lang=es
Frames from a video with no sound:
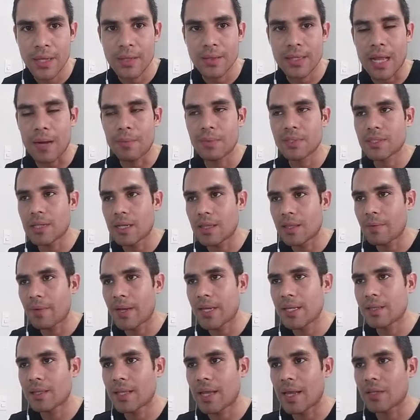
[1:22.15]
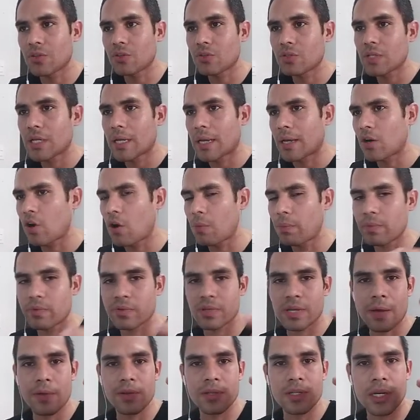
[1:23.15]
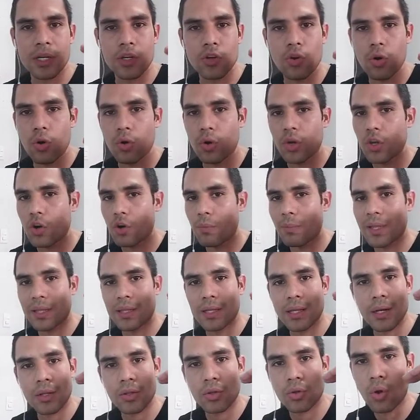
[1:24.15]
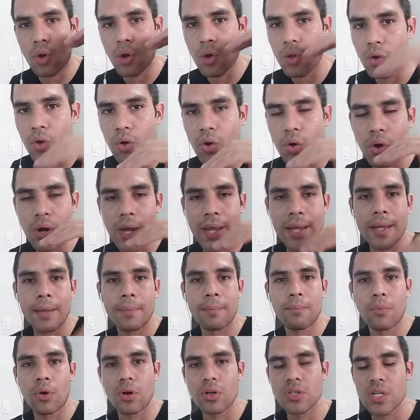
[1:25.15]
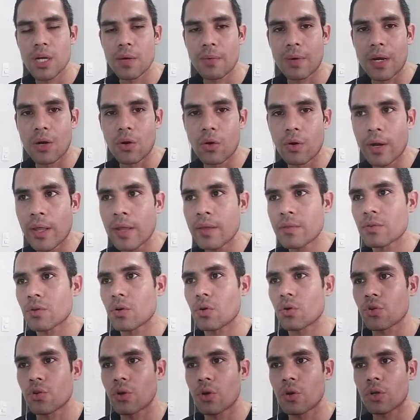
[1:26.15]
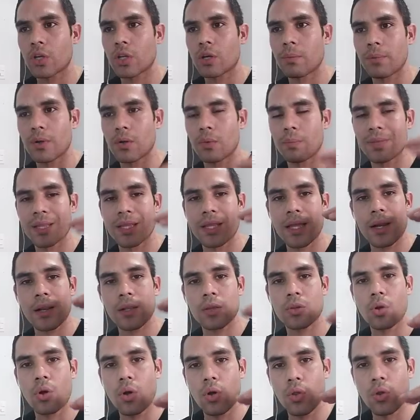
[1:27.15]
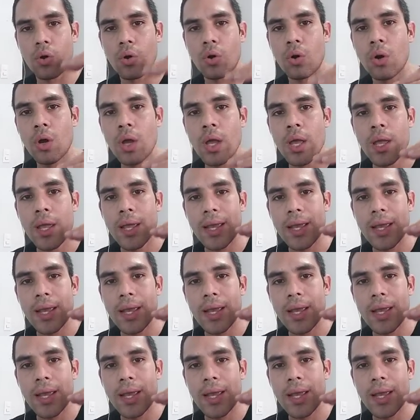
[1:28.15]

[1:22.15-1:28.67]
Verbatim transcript: Tal vez el de 20 años diga, no, pues sabes que yo lo quiero meter todo en bolsa de valores o yo lo quiero meter todo